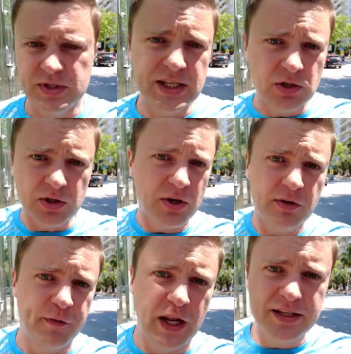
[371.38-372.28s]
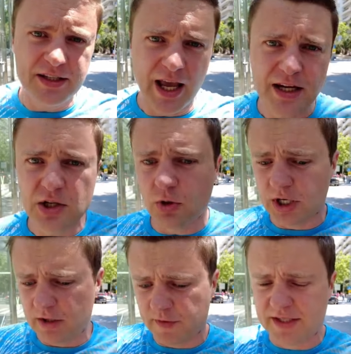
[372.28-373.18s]
und sieht dann dort vielleicht ein Handy
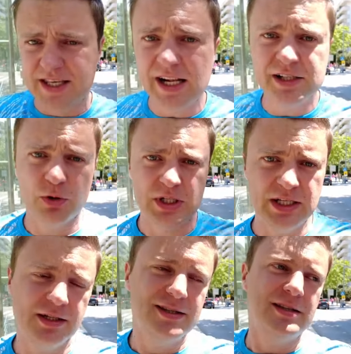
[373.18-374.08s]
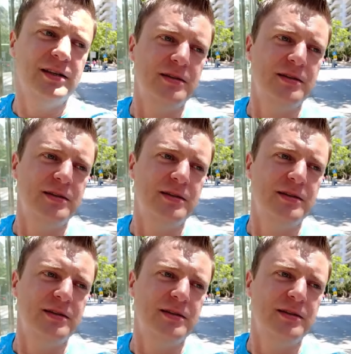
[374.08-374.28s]
oder etwas Geld dort liegen. Es